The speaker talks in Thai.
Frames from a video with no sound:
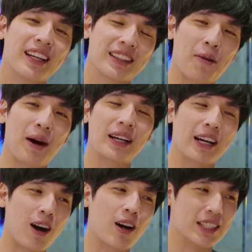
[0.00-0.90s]
แต่ว่าคือ
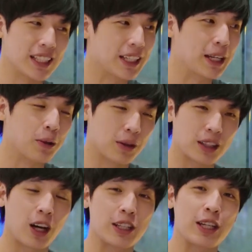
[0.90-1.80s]
ก่อน GQ ก็
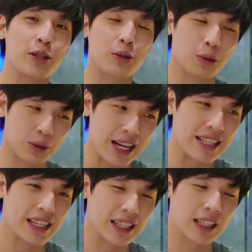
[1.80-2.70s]
ตอนที่อยู่ใน
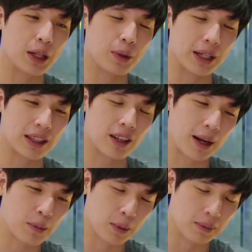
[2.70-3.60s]
GQ อะตอนนั้
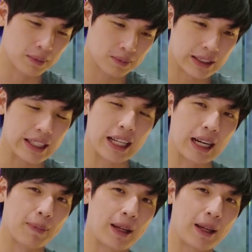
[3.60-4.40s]
นผมสนิทกับ